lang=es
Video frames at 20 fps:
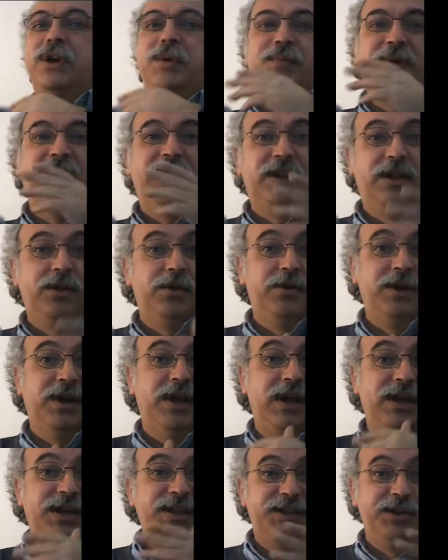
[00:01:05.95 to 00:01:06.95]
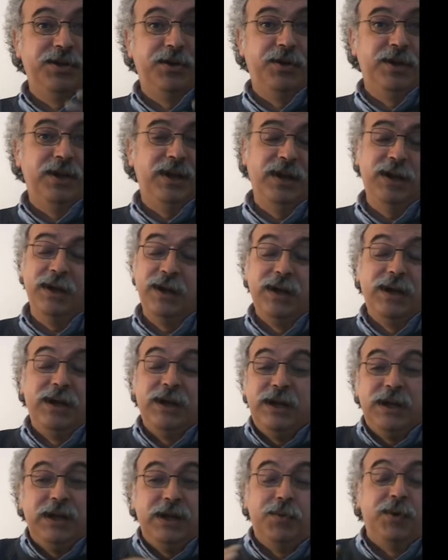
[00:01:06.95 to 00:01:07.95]
espectadores que quisieron ir
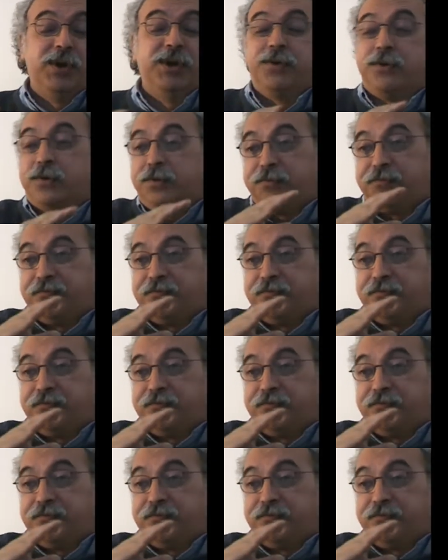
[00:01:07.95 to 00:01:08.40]
y bueno,